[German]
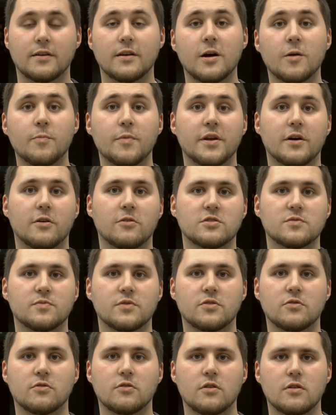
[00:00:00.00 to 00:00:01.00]
Nach meiner
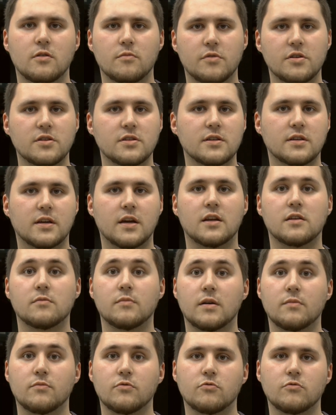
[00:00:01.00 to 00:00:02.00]
Ausbildung möchte ich gerne
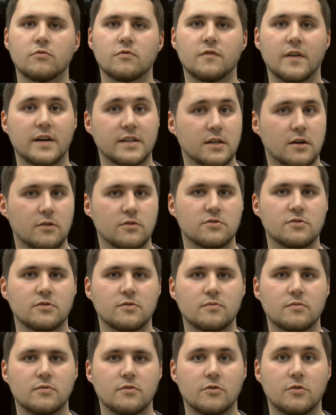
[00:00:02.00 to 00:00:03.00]
meinen Beruf weiter
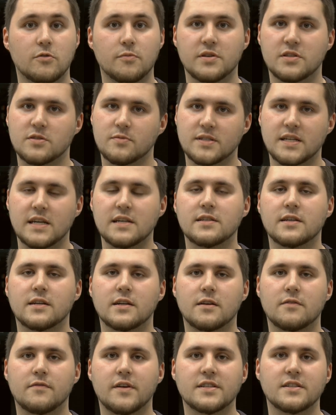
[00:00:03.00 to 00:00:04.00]
ausüben und mich zum
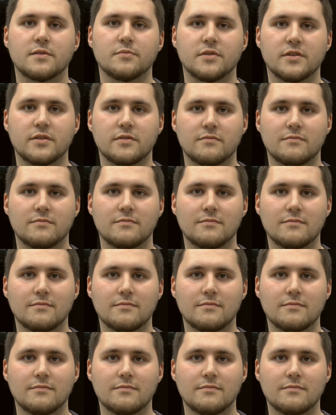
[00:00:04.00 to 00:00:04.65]
Techniker weiterbilden.